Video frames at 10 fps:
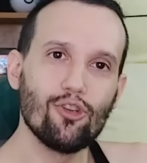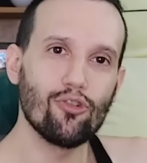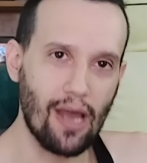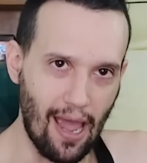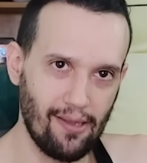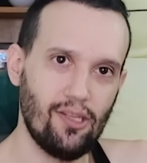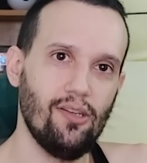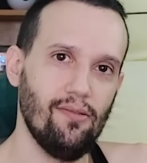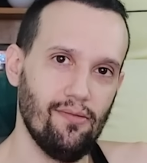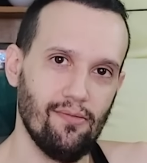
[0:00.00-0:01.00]
de
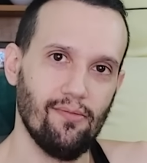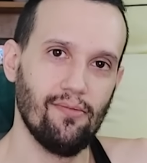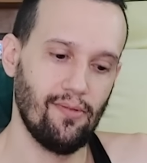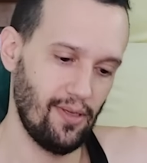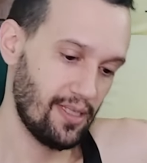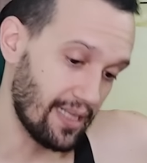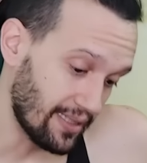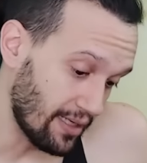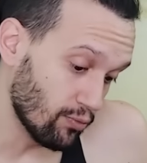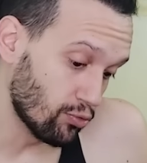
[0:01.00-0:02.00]
Unite. Está
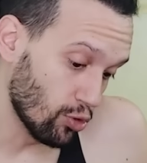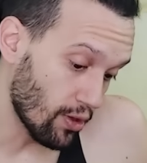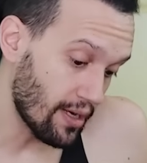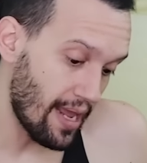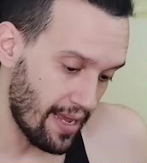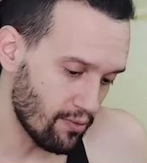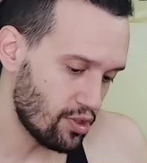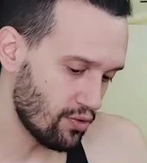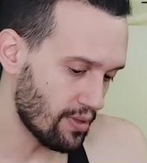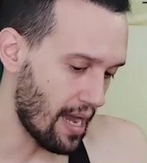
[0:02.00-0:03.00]
tendo um torneio
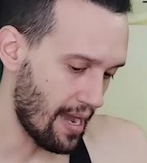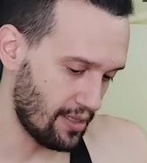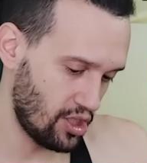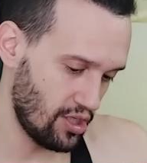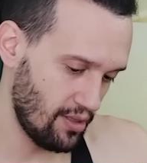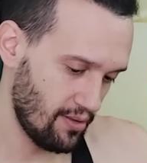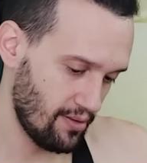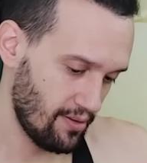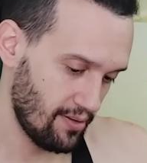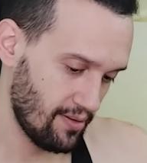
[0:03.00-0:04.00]
de Unite.
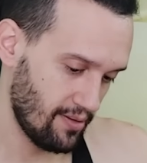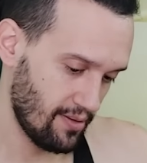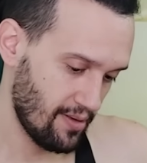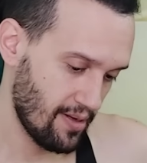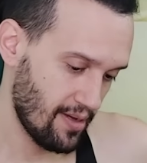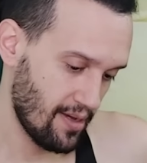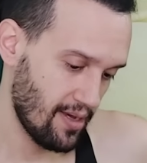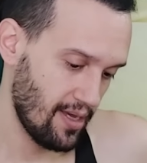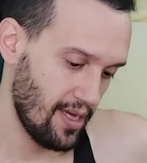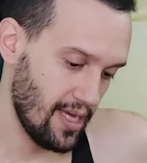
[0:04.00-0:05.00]

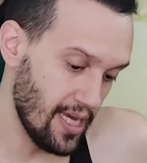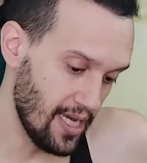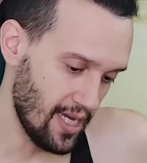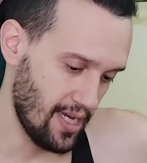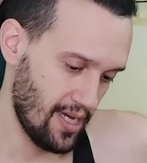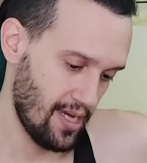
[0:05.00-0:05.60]
E